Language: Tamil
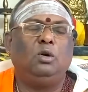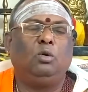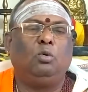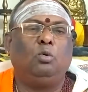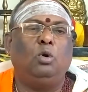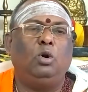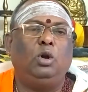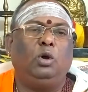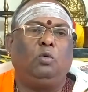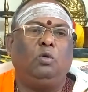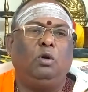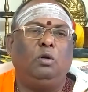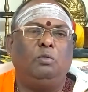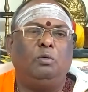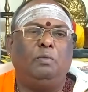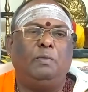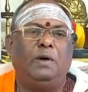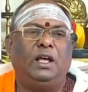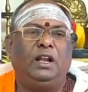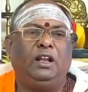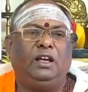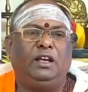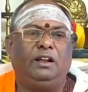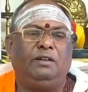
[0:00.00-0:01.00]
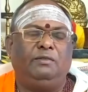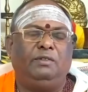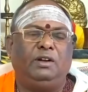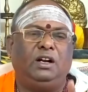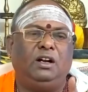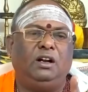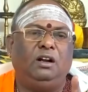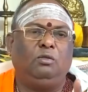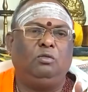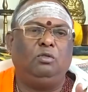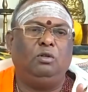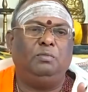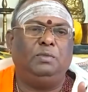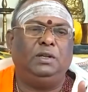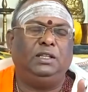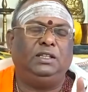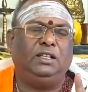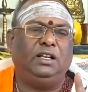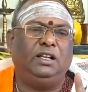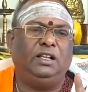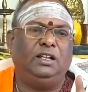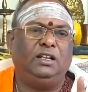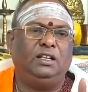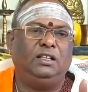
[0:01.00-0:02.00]
கூட்டு குடும்பமாக இருக்கிறவர்கள்
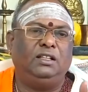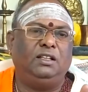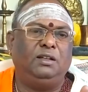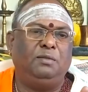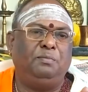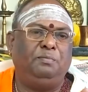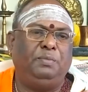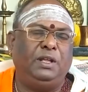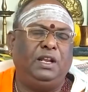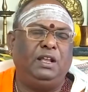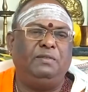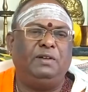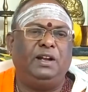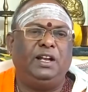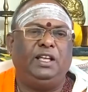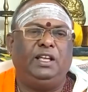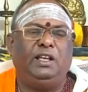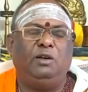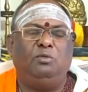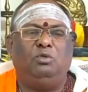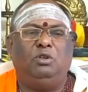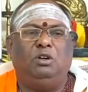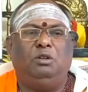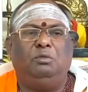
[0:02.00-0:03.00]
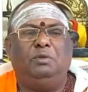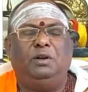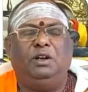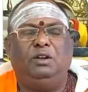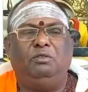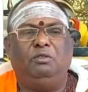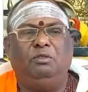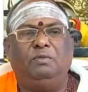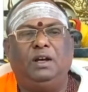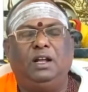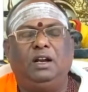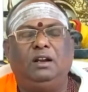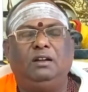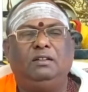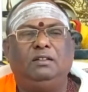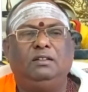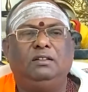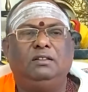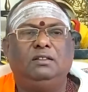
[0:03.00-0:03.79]
குடும்பத்தில் இருந்து பிரிவினையை உண்டு பண்ணி விடுவார்